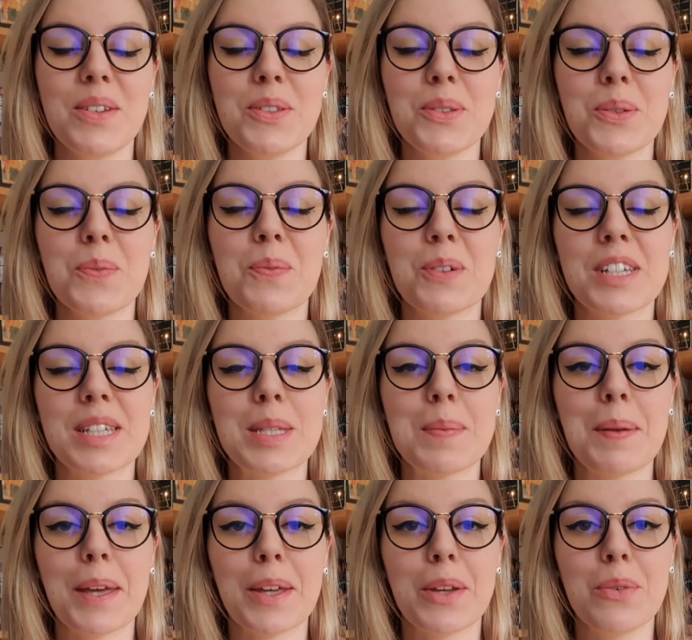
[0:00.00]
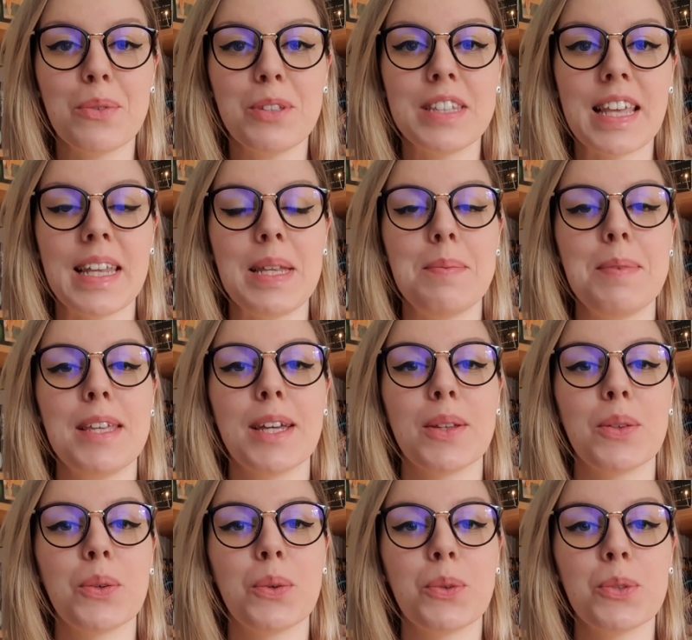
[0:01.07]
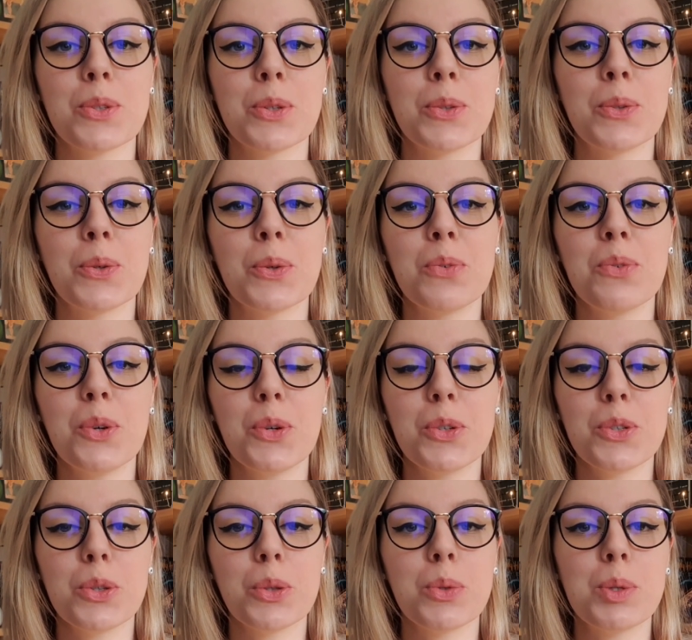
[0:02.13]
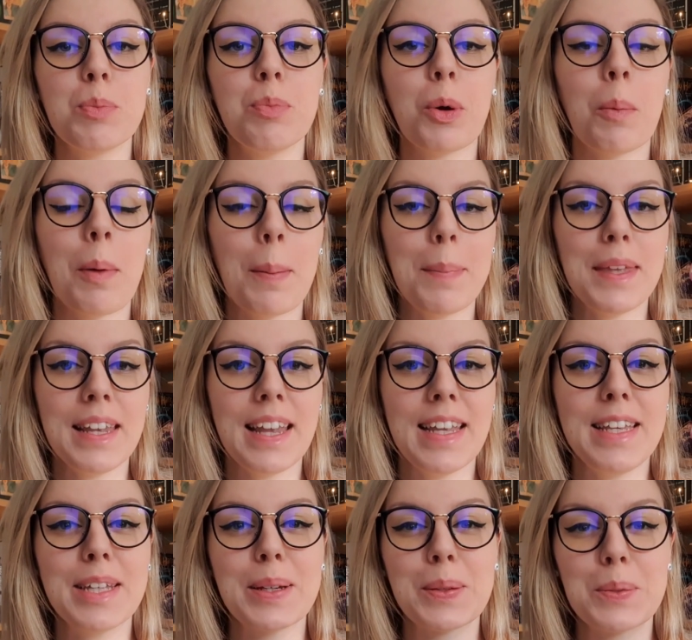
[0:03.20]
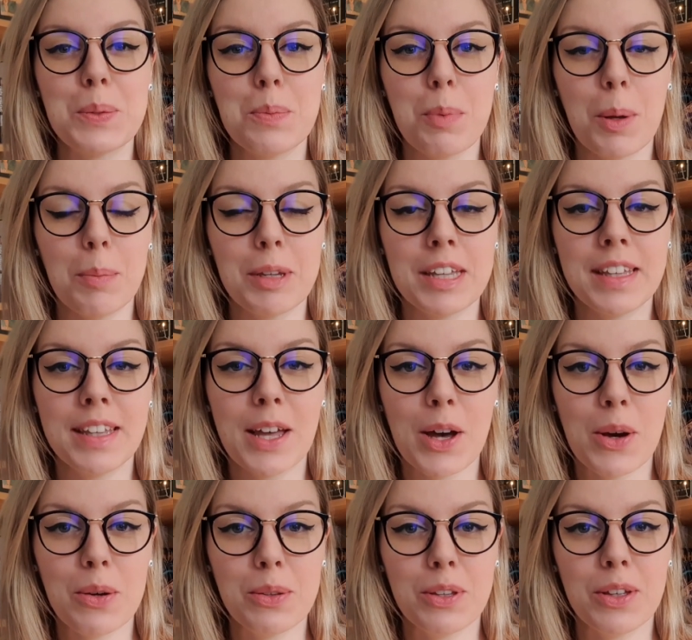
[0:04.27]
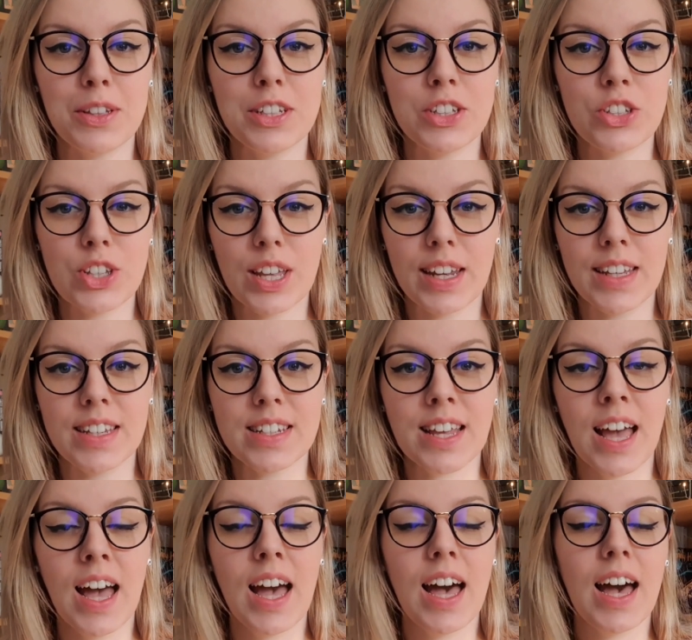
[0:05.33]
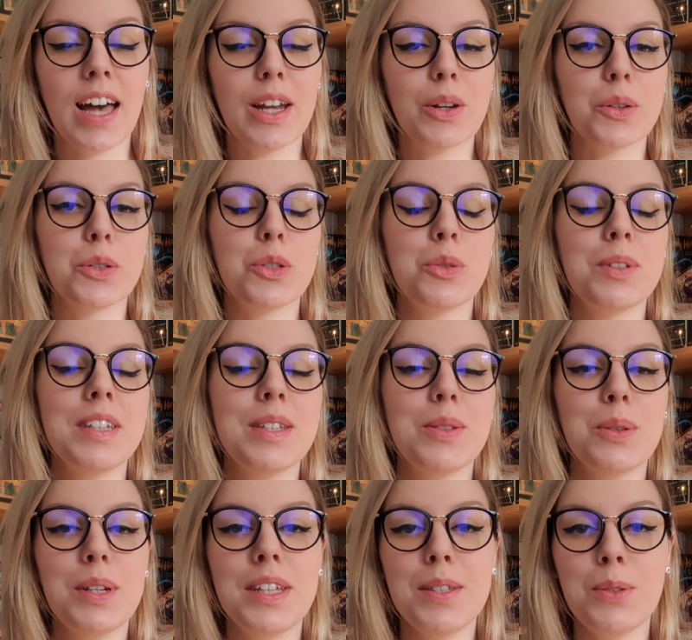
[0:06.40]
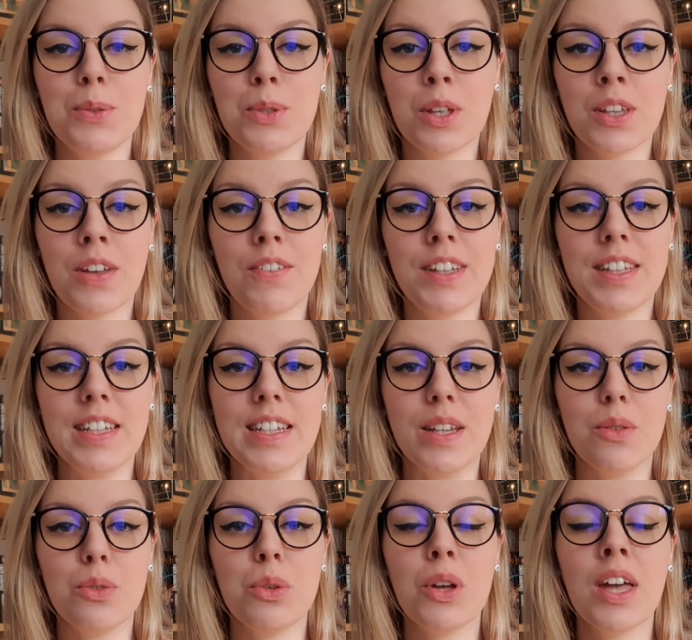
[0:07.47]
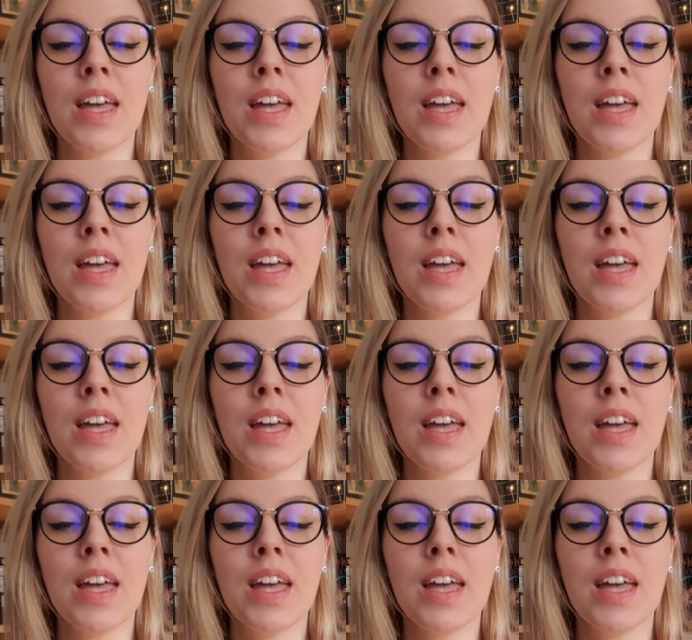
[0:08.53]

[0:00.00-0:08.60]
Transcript: tout le monde, j'espère que vous allez bien. Donc on se retrouve aujourd'hui pour ma pile à lire du Pumpkin Autumn Challenge. Alors je suis désolée si vous en avez déjà vu